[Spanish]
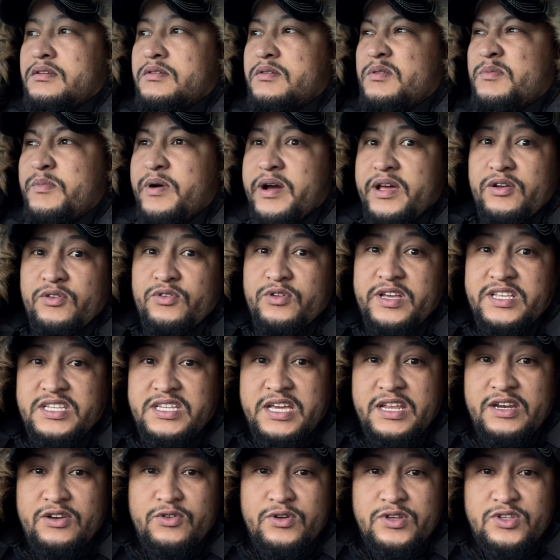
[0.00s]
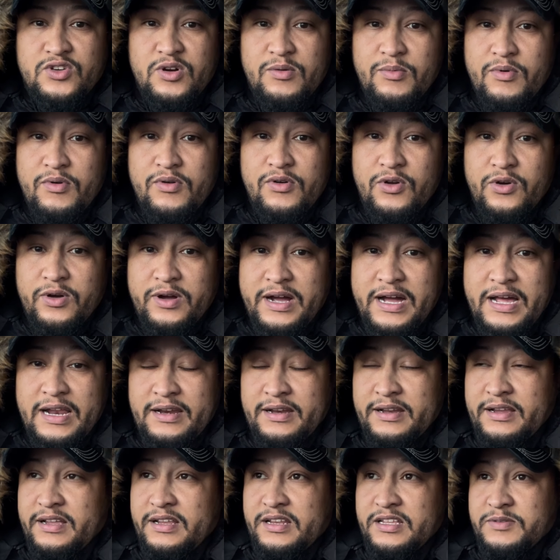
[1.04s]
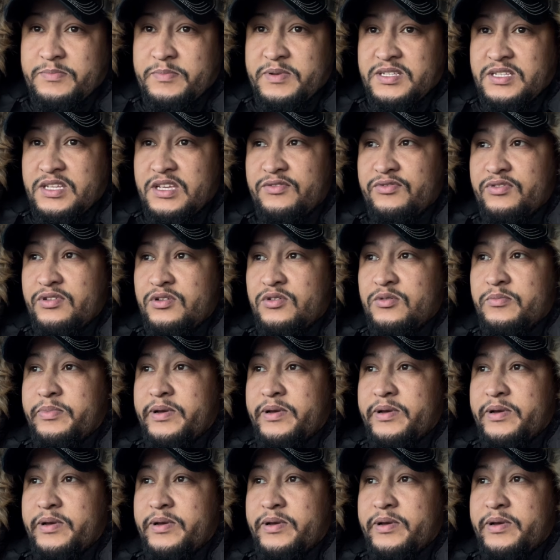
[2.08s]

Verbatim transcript: bueno, es que no es como un local en específico,